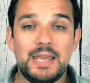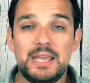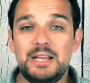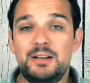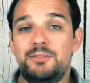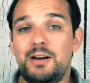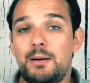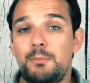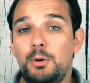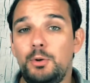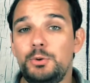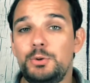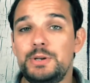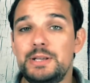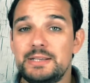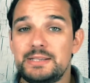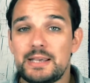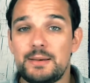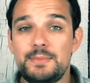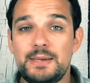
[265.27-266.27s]
Il va
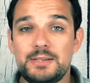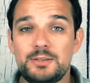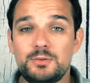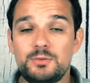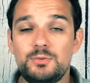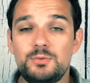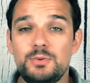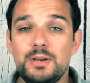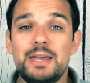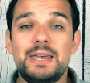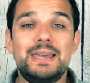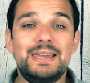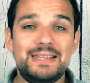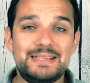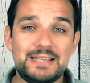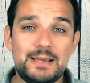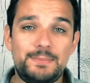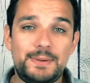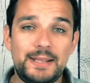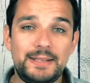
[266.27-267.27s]
abandonner sa maison et
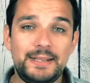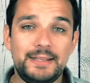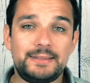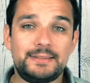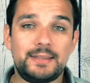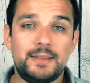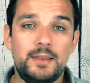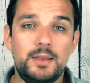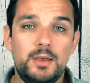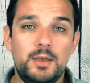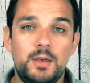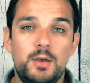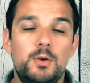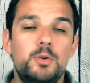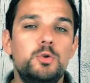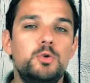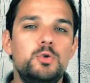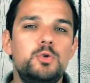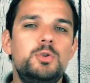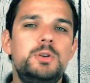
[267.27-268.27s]
sa planète.
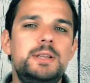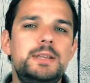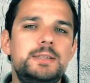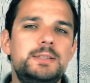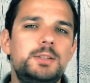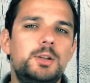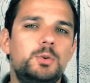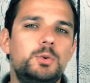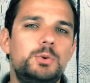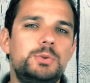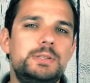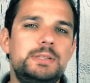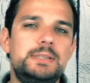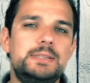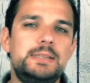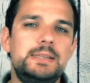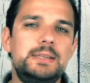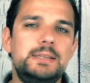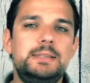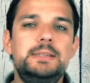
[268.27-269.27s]
Ulysse, dans
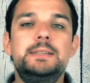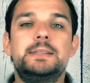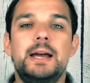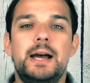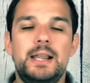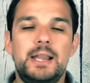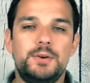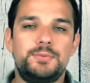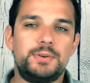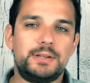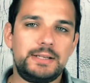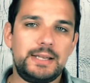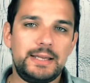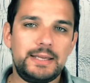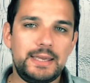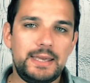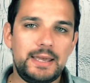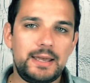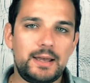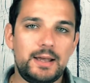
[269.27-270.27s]
l'Odyssée, quitte à la fin de la
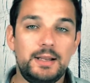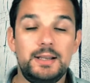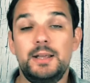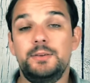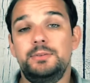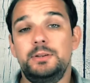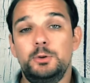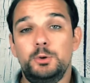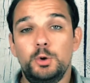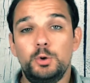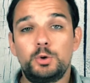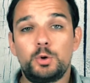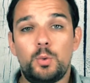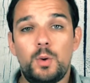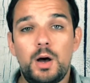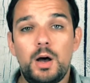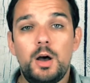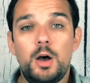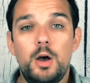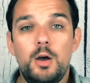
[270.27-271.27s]
guerre la ville de
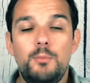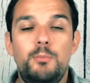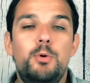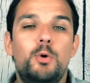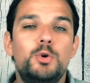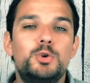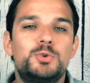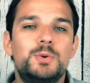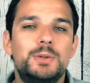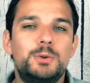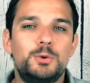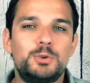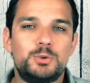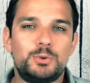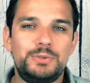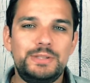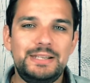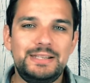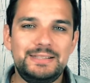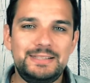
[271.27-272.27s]
Troie pour rejoindre
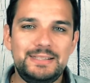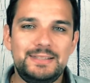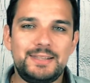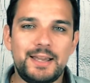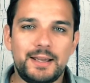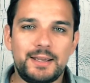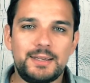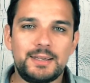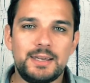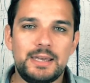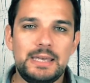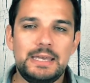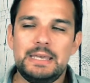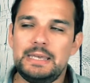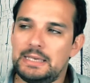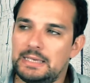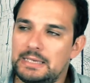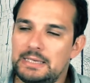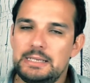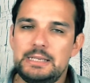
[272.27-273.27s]
son île d'Ithaque
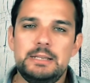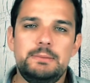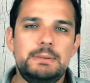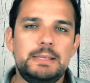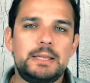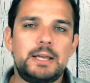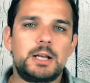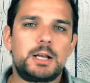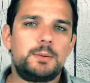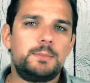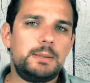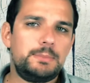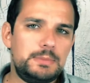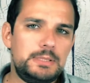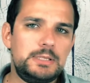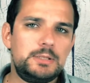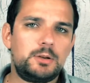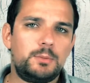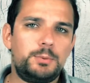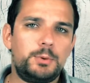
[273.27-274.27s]
il mettra quand même
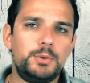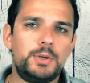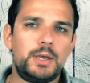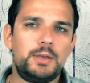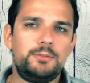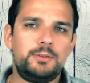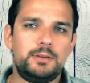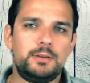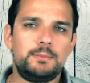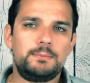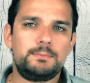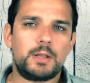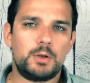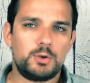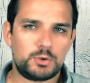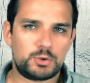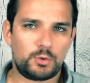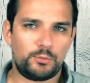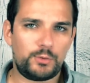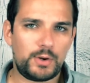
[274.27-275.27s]
10 ans pour y arriver.
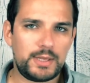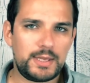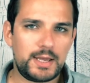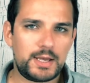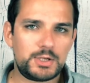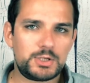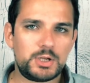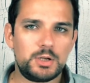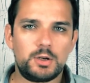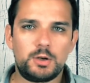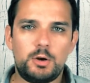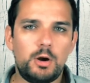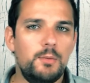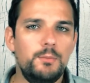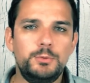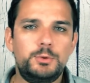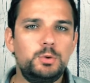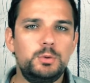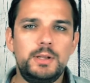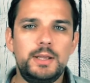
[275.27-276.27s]
Son voyage,
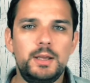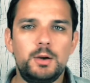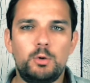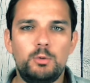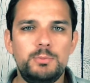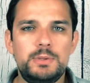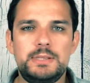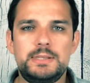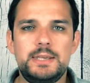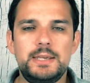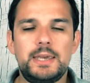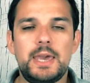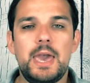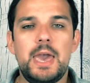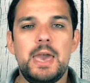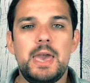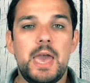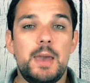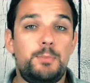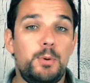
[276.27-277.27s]
comme tous les héros mythiques,
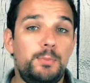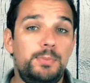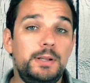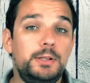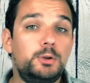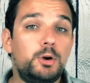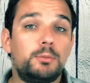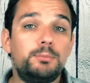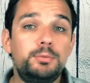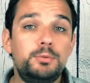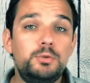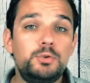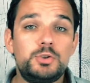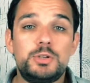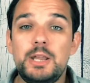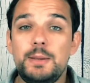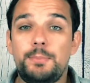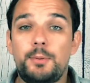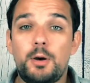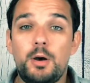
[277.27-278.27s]
est peuplé d'embûches,
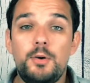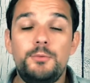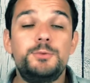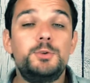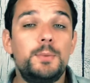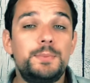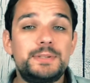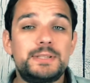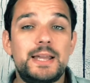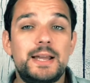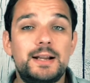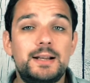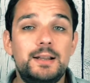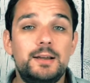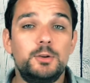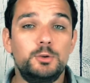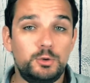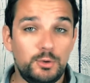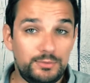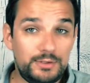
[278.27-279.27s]
d'épreuves, d'obstacles,
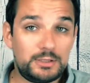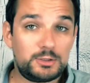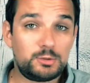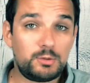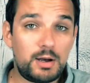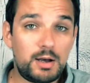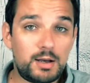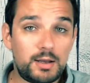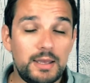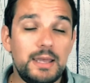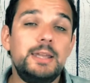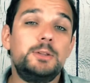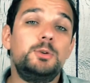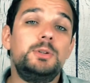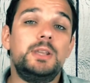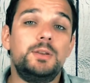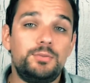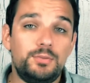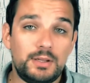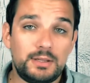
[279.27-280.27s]
de victoires et de
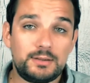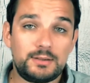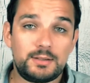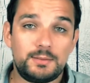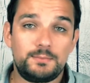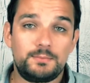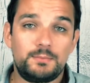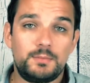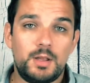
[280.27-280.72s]
défaites.